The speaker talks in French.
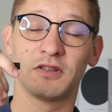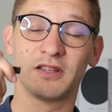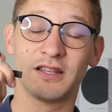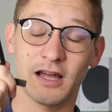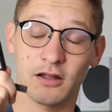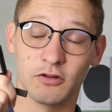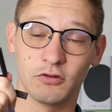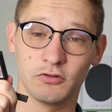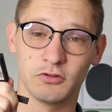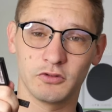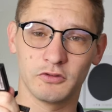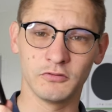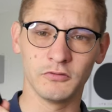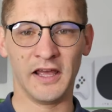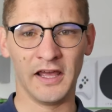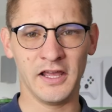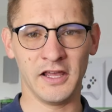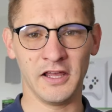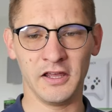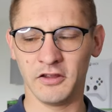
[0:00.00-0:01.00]
carte son
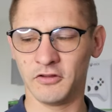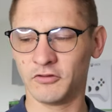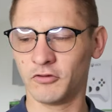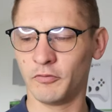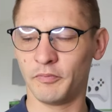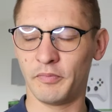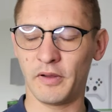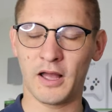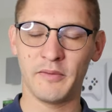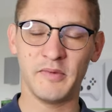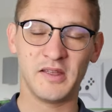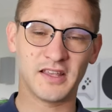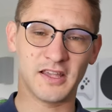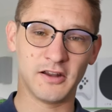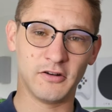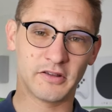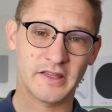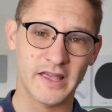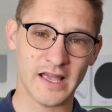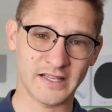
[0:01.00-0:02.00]
et de paramétrer
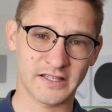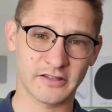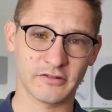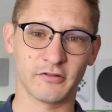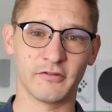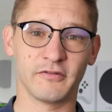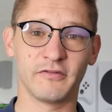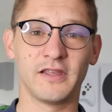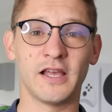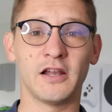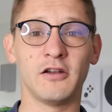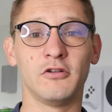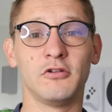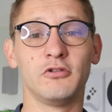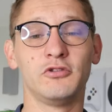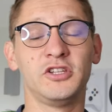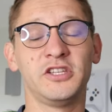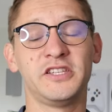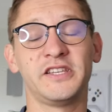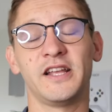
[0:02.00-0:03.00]
le casque via le
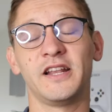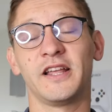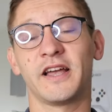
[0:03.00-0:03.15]
logiciel